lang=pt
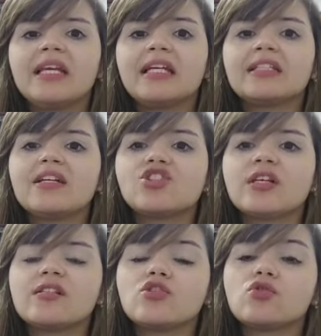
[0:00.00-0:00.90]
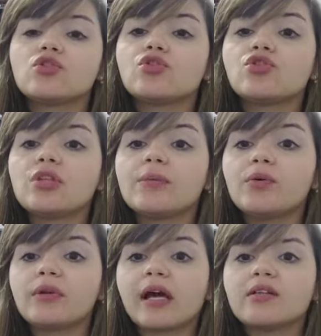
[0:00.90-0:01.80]
e das decisões dos
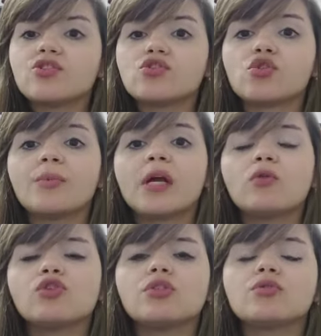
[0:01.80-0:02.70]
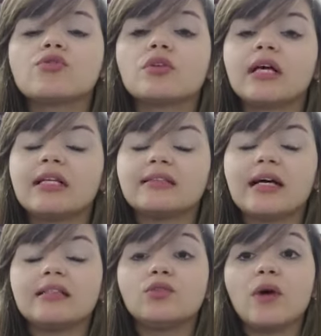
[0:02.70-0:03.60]
tribunais sobre a
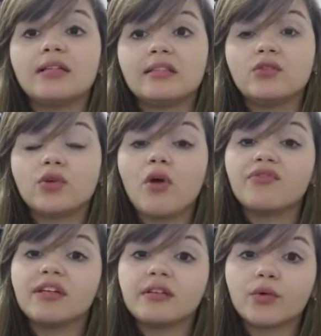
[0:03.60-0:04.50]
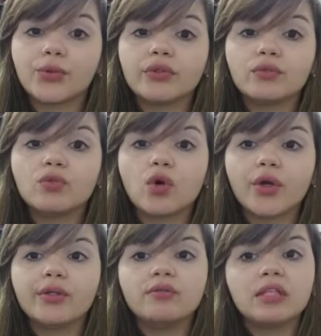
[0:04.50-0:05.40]
constitucionalidade do artigo 98 do
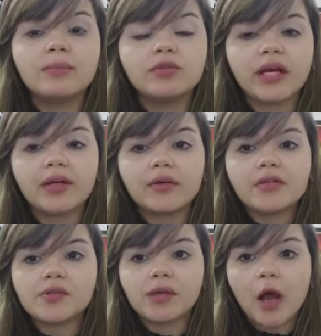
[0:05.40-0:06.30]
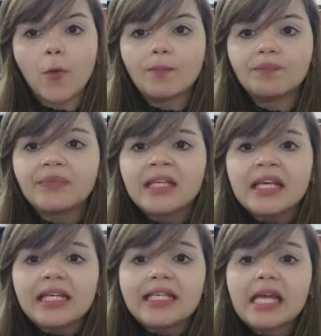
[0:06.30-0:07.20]
Código Tributário Nacional,
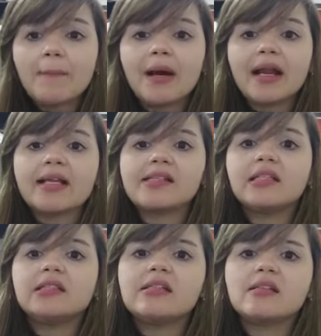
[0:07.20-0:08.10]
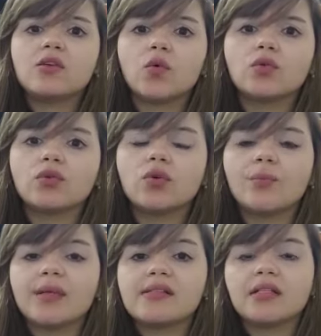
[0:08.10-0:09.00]
que aparece em desencontro com
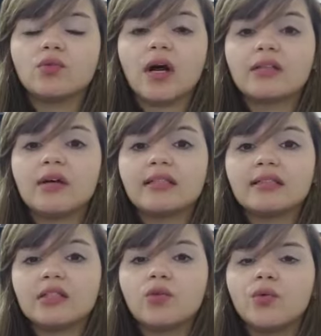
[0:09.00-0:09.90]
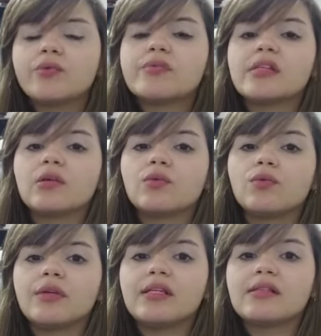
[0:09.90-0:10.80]
o preceituado artigo
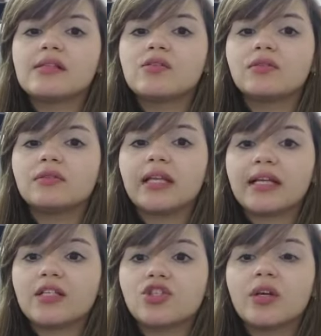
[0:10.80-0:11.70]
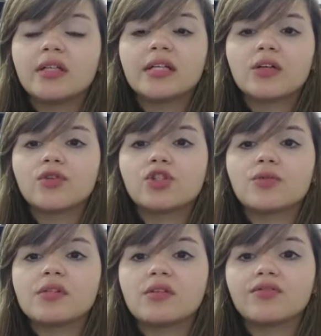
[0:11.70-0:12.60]
151, inciso 3 da
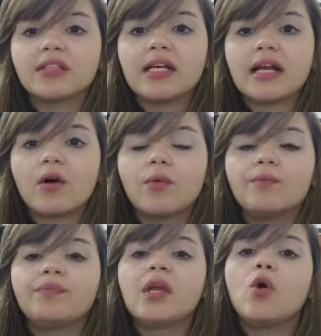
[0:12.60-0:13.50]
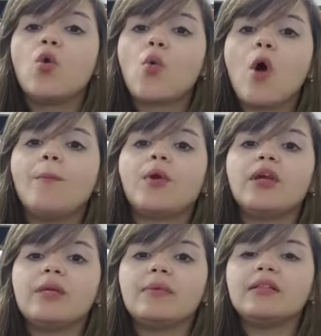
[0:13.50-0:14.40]
Constituição Federal, o qual
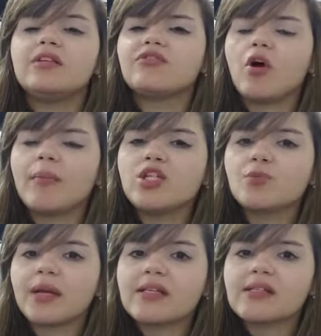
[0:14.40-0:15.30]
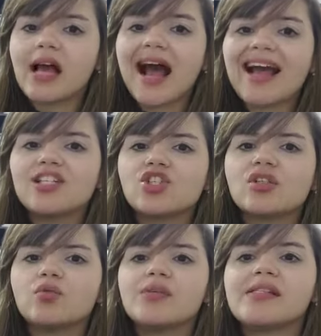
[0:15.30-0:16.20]
proíbe, de forma expressa, a
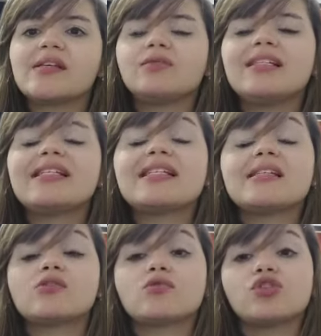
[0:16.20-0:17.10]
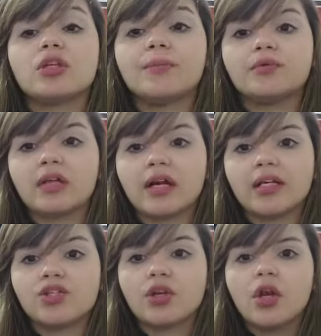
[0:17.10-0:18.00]
instituição de isenções
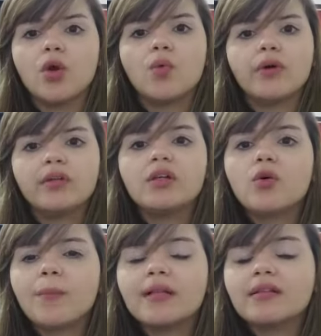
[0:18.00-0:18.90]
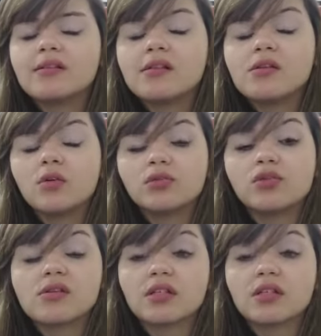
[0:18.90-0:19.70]
tributárias, quando de competência de outros